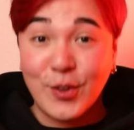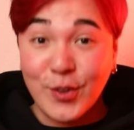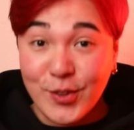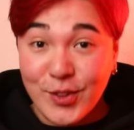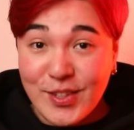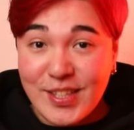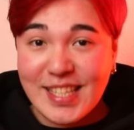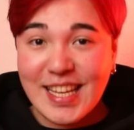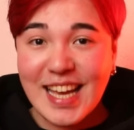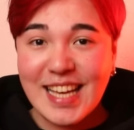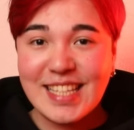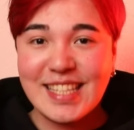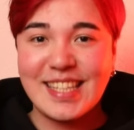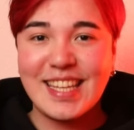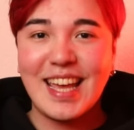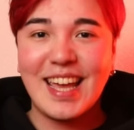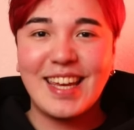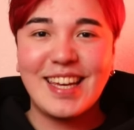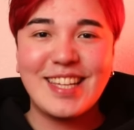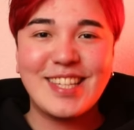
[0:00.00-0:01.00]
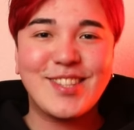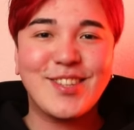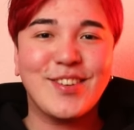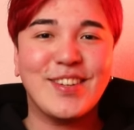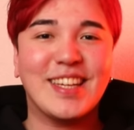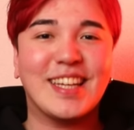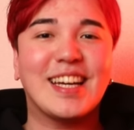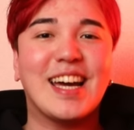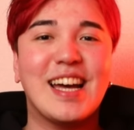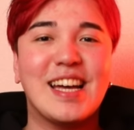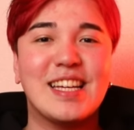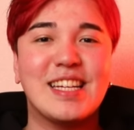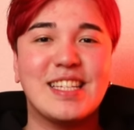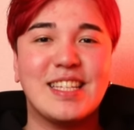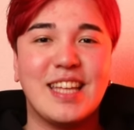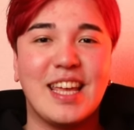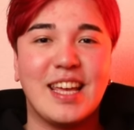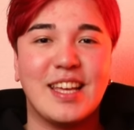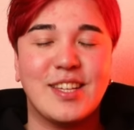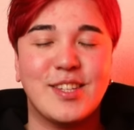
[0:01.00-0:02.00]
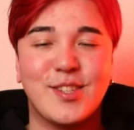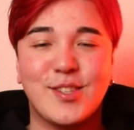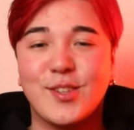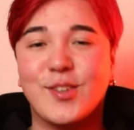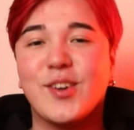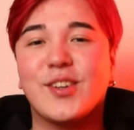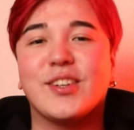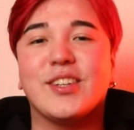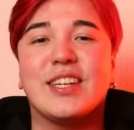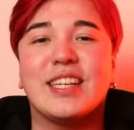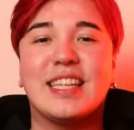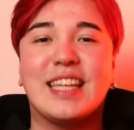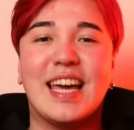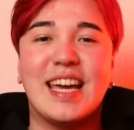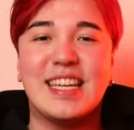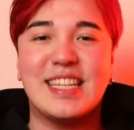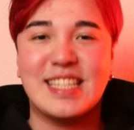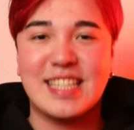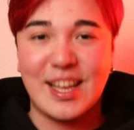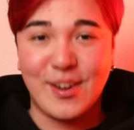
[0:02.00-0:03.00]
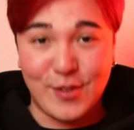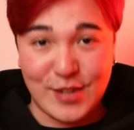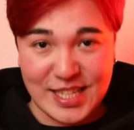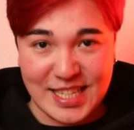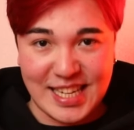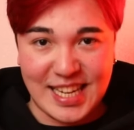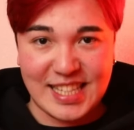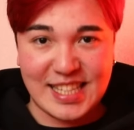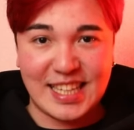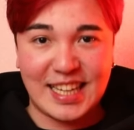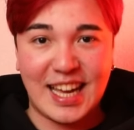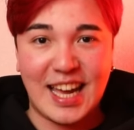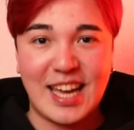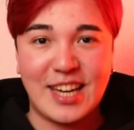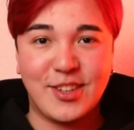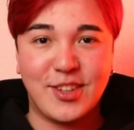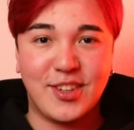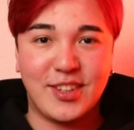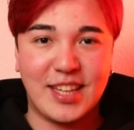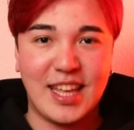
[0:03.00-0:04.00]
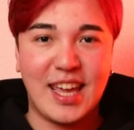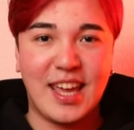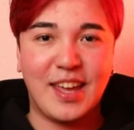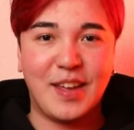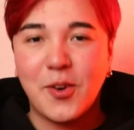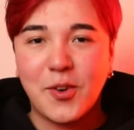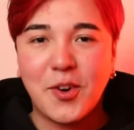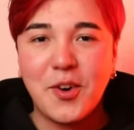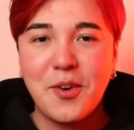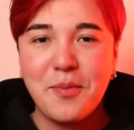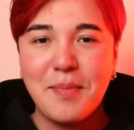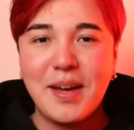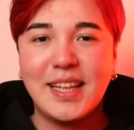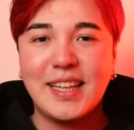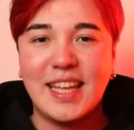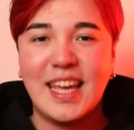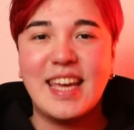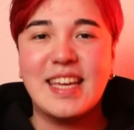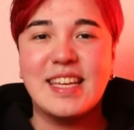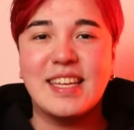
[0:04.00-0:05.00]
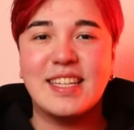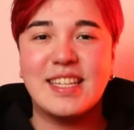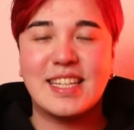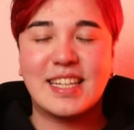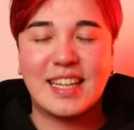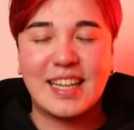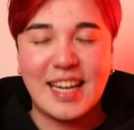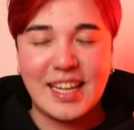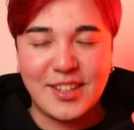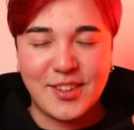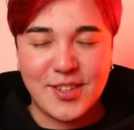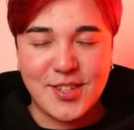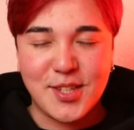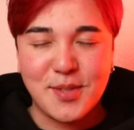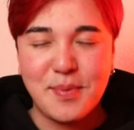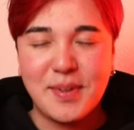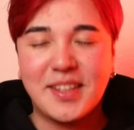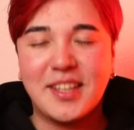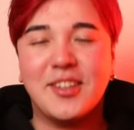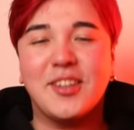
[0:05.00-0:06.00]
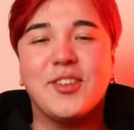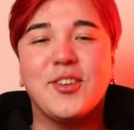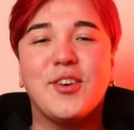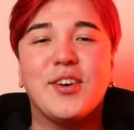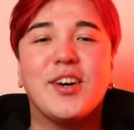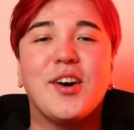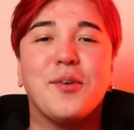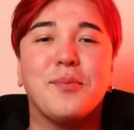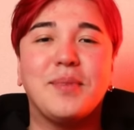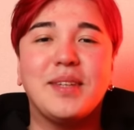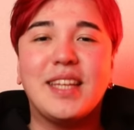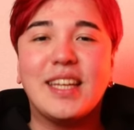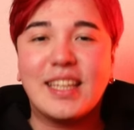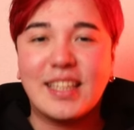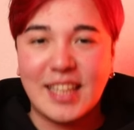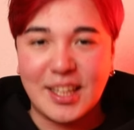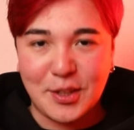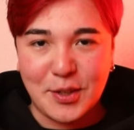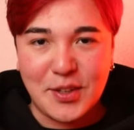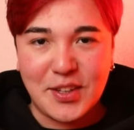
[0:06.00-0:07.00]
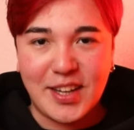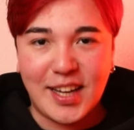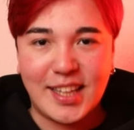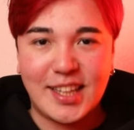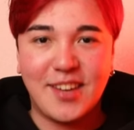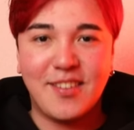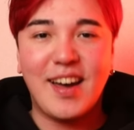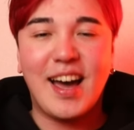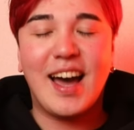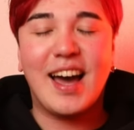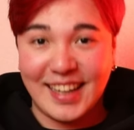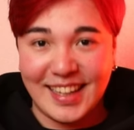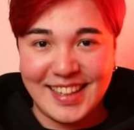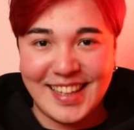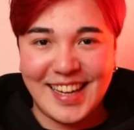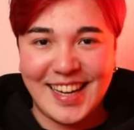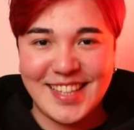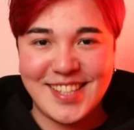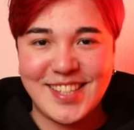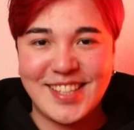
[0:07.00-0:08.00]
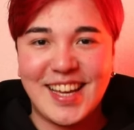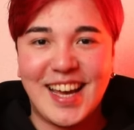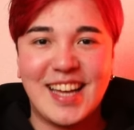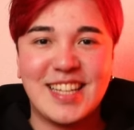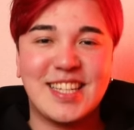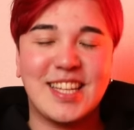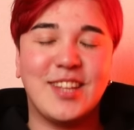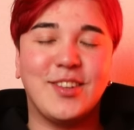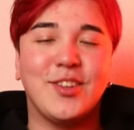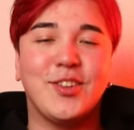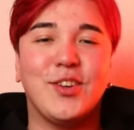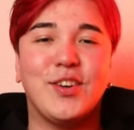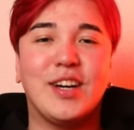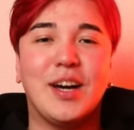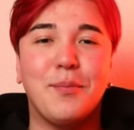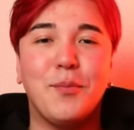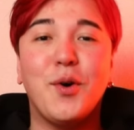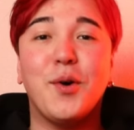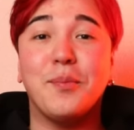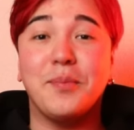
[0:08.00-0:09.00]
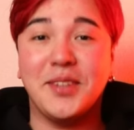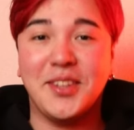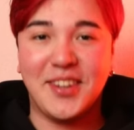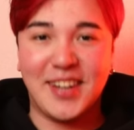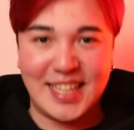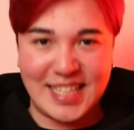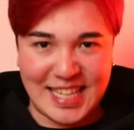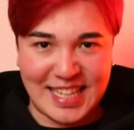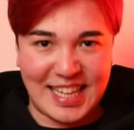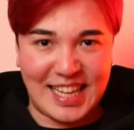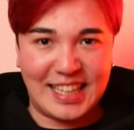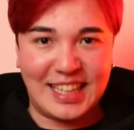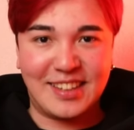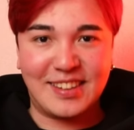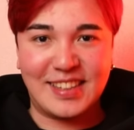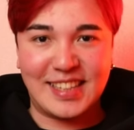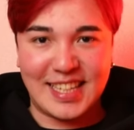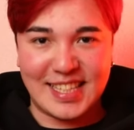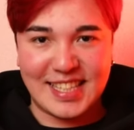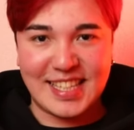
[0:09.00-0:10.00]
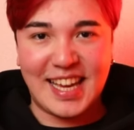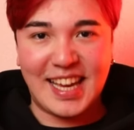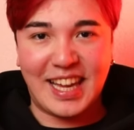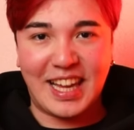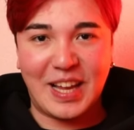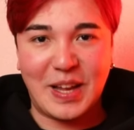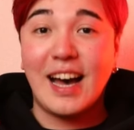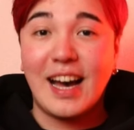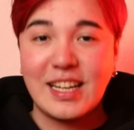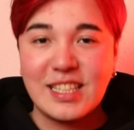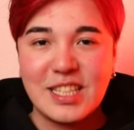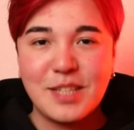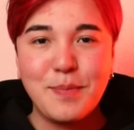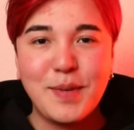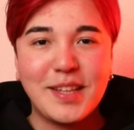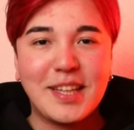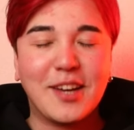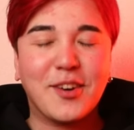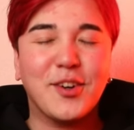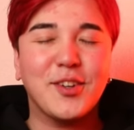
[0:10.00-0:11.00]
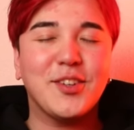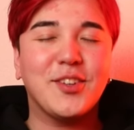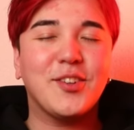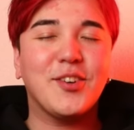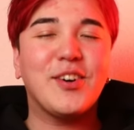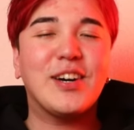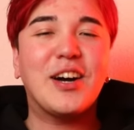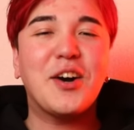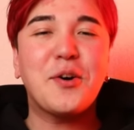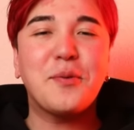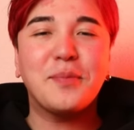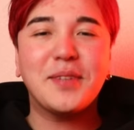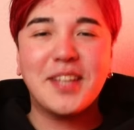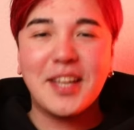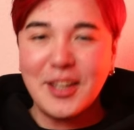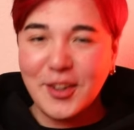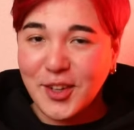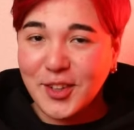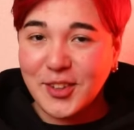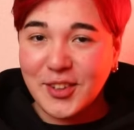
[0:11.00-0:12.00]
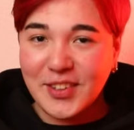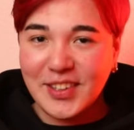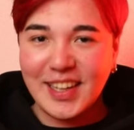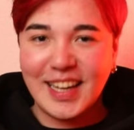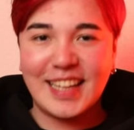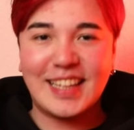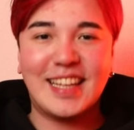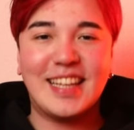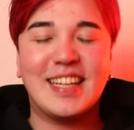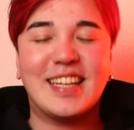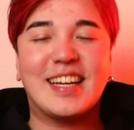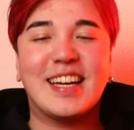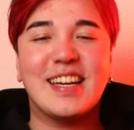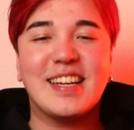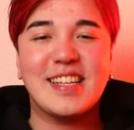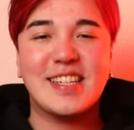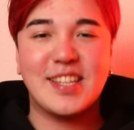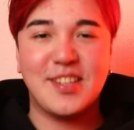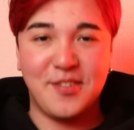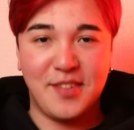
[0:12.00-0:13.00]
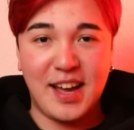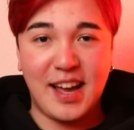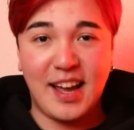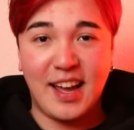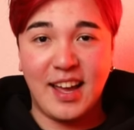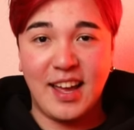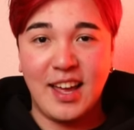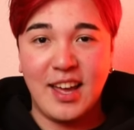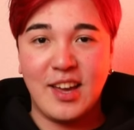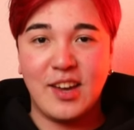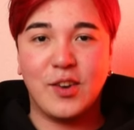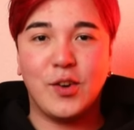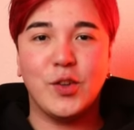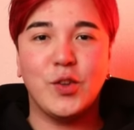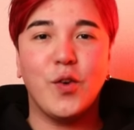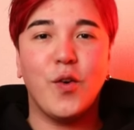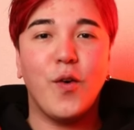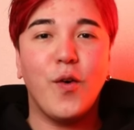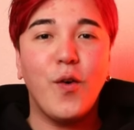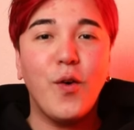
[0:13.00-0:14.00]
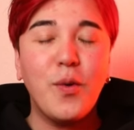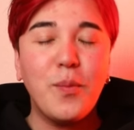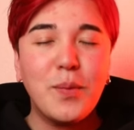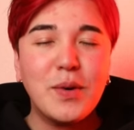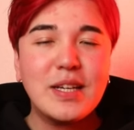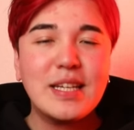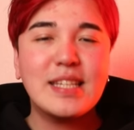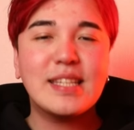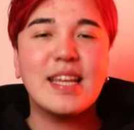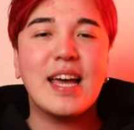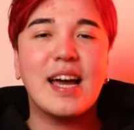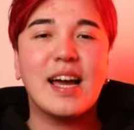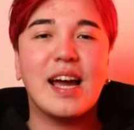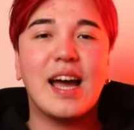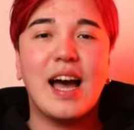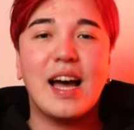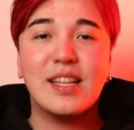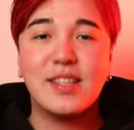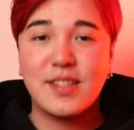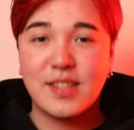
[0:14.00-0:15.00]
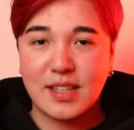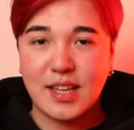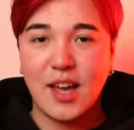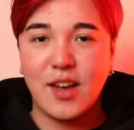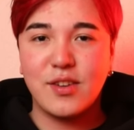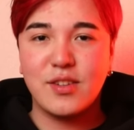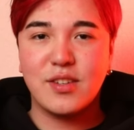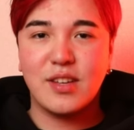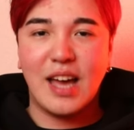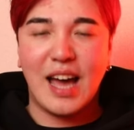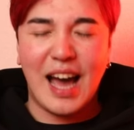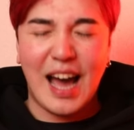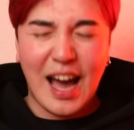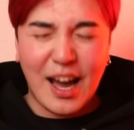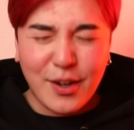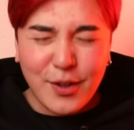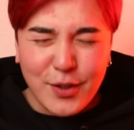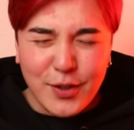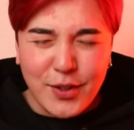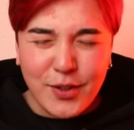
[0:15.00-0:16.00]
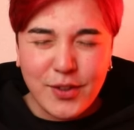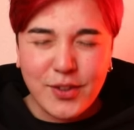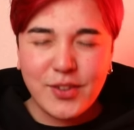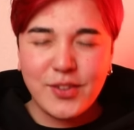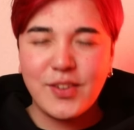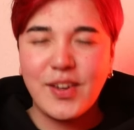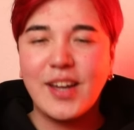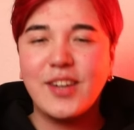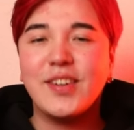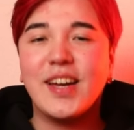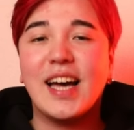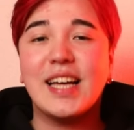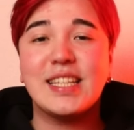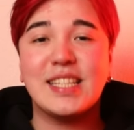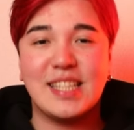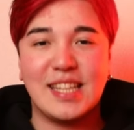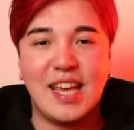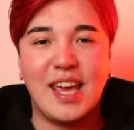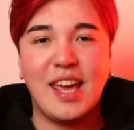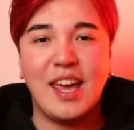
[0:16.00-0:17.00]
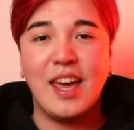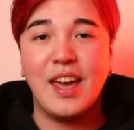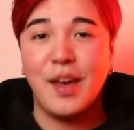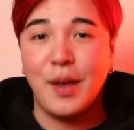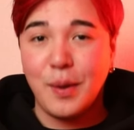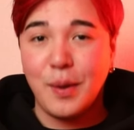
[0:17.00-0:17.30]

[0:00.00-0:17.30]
この再生リストに関してすごく大事なお知らせがあるので、ここまでしっかりと全ての動画を見てきたという方は、必ず明日の動画も見逃さないでください。初めてこの動画を見たよという方に関しては、この大森さんが扱う迫力のある発声、